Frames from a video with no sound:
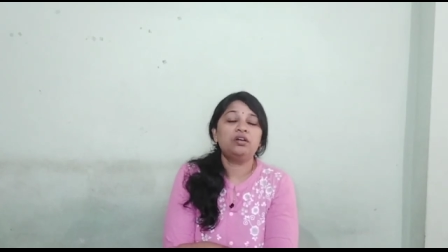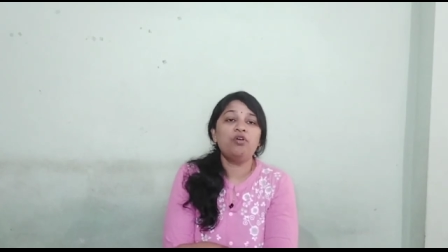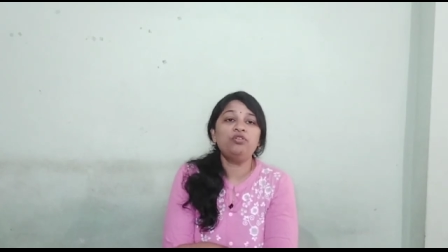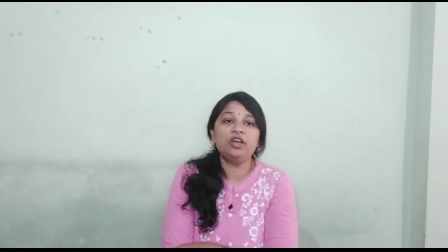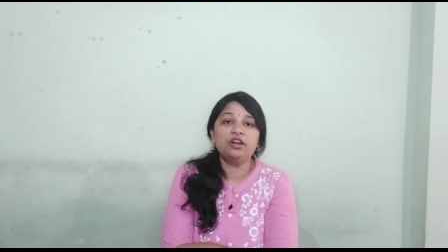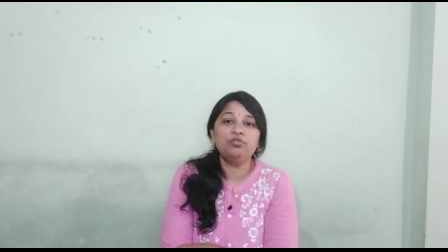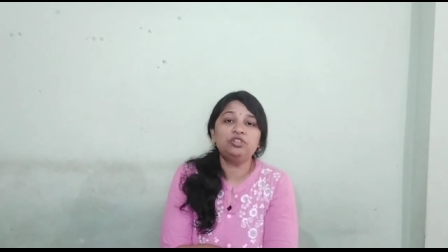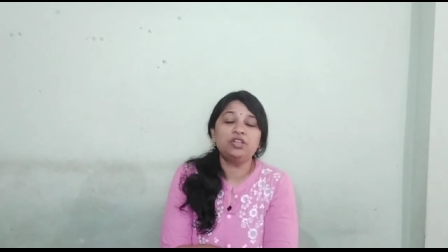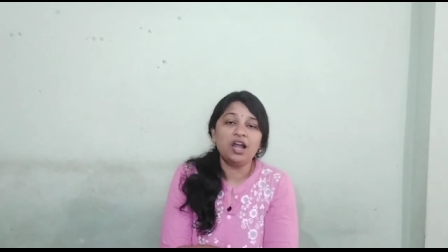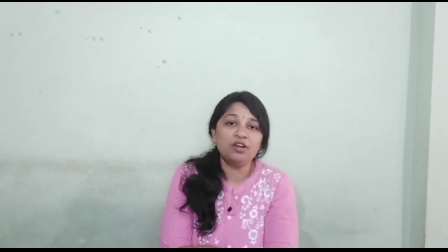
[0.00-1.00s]
కౌంటర్లు
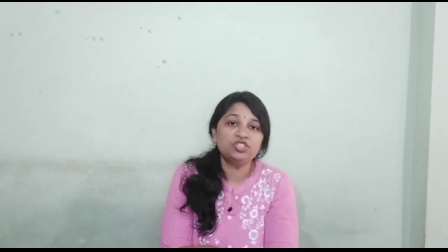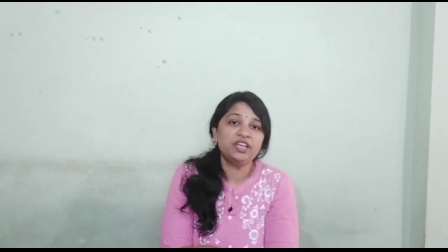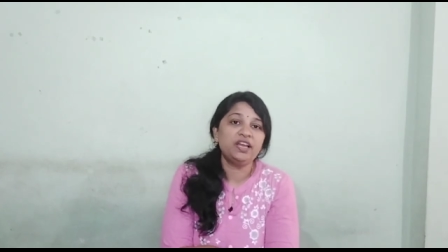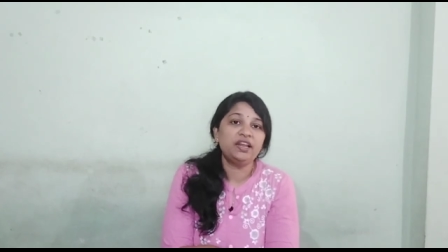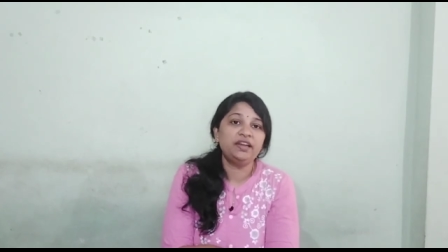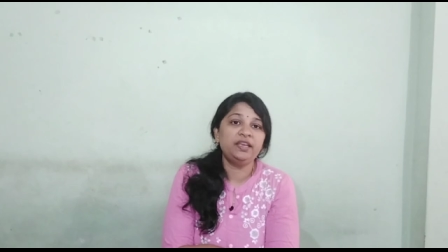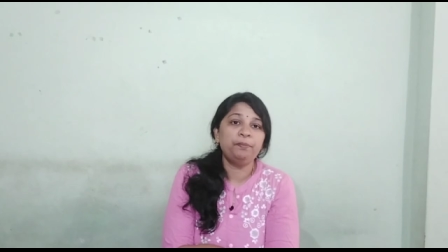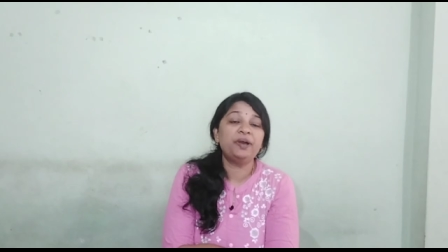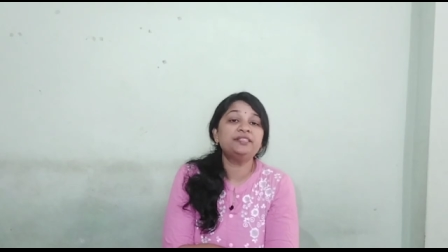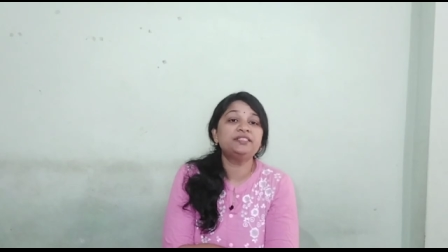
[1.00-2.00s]
దాఖలు చేయాలని
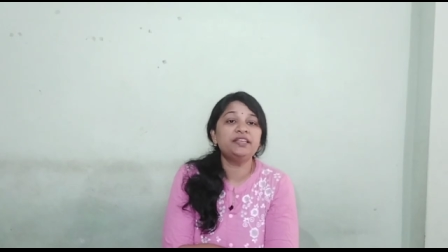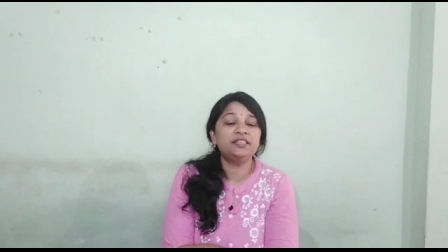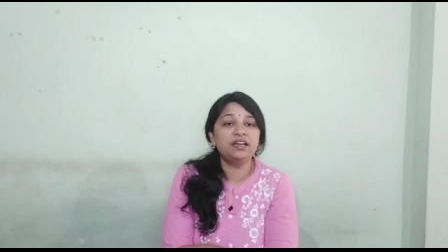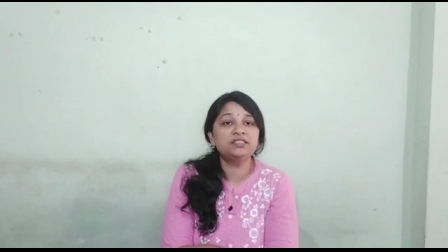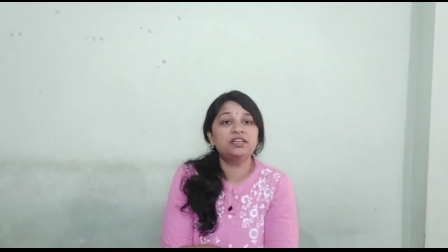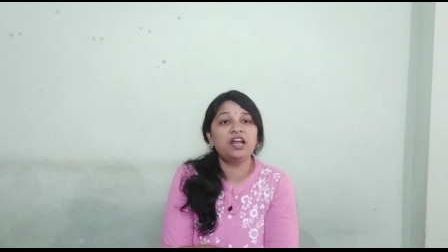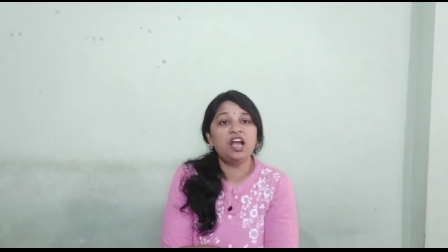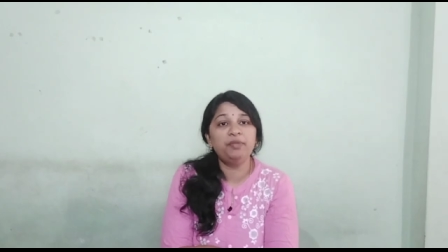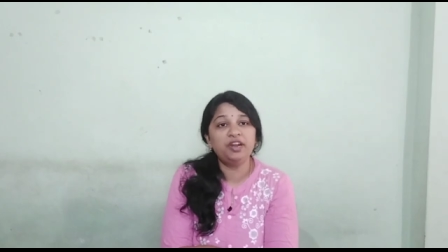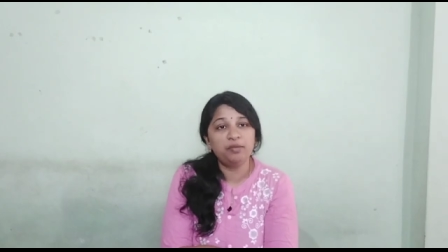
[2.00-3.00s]
పంచాయతీరాజ్
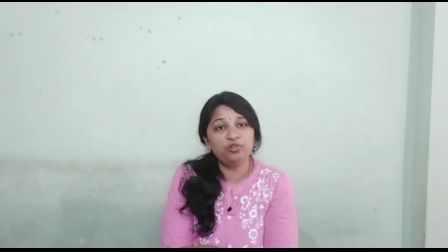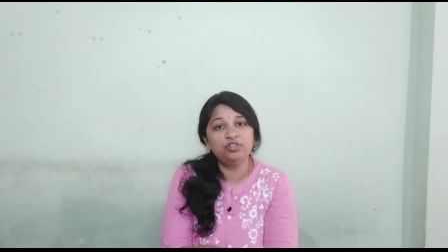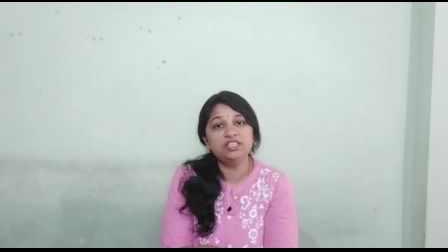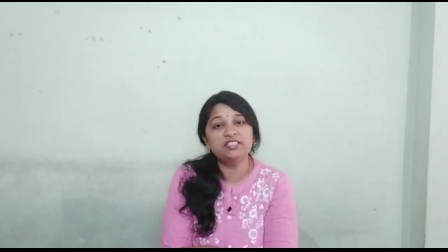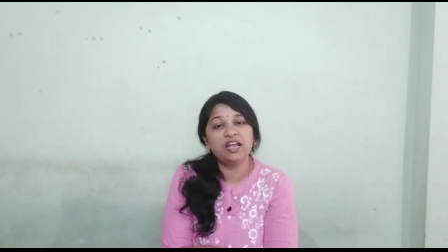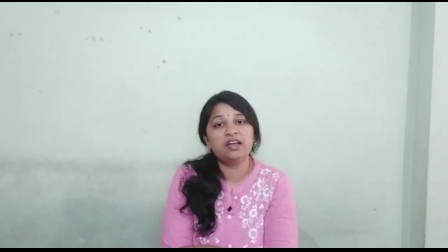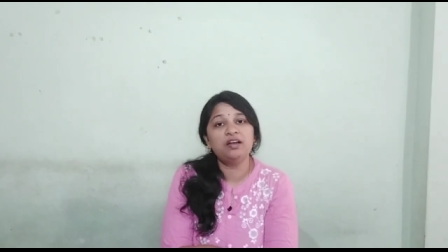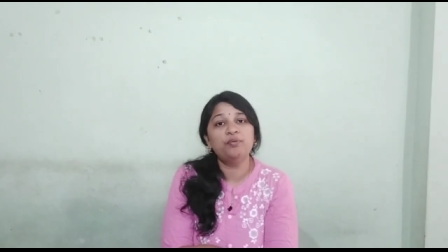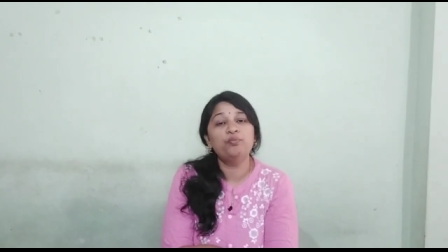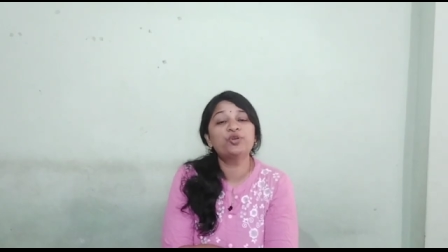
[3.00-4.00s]
గ్రామీణాభివృద్ధి శాఖ
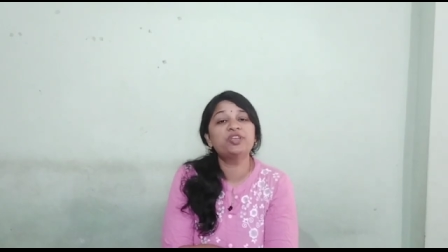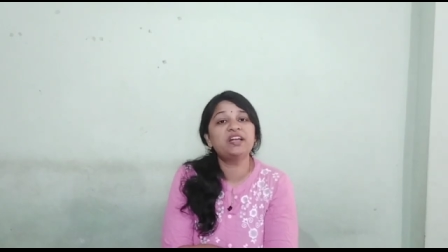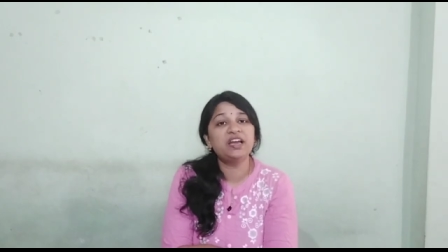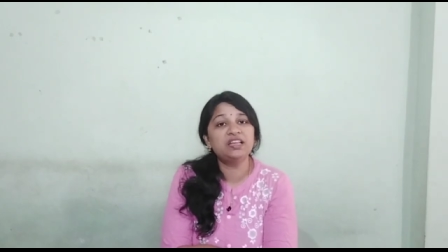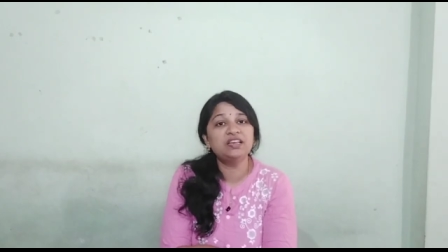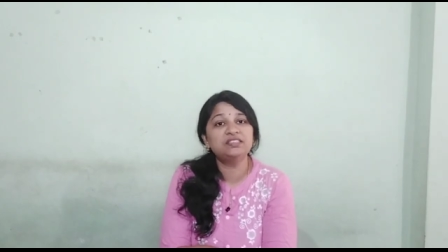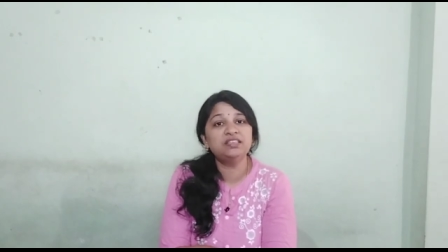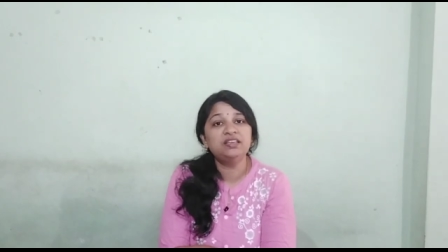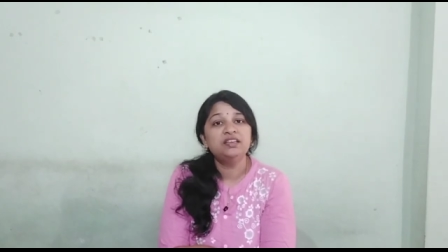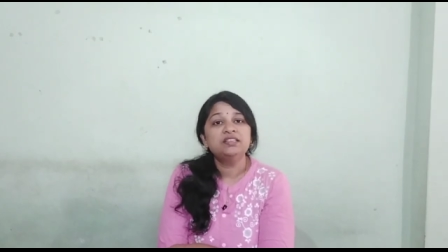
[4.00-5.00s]
ముఖ్య కార్యదర్శి